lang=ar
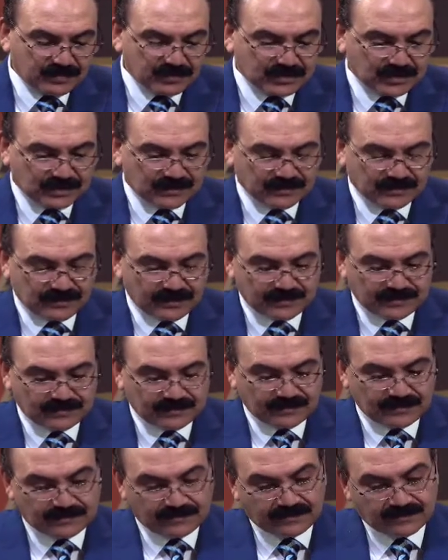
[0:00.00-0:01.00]
الشيطان
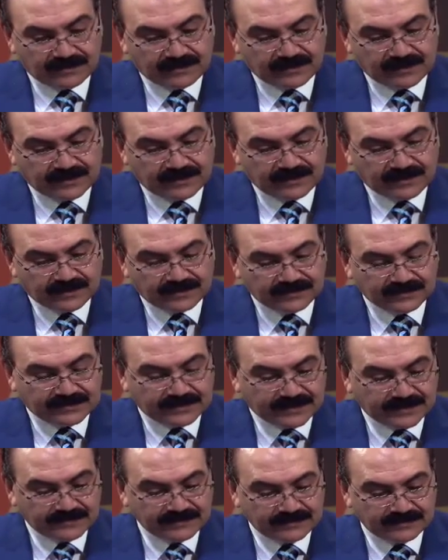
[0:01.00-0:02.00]
إلى
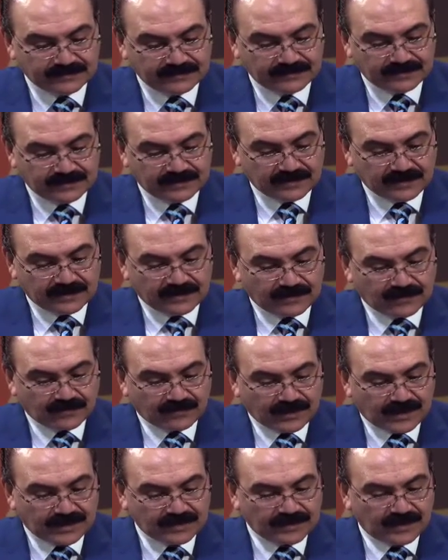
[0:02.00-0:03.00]
الإنسان
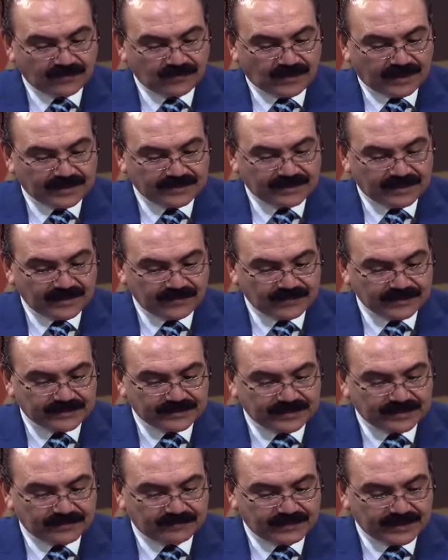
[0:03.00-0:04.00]
وأضع عداوة
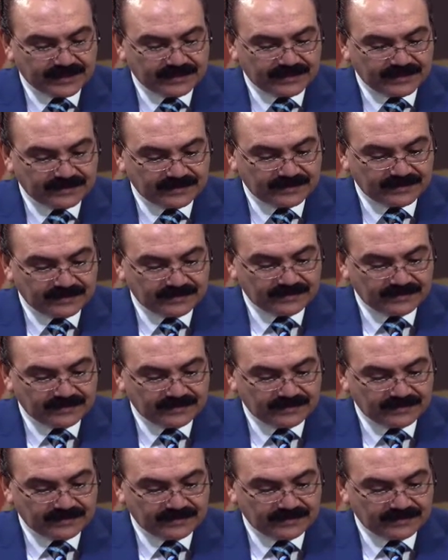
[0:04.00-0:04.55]
بينك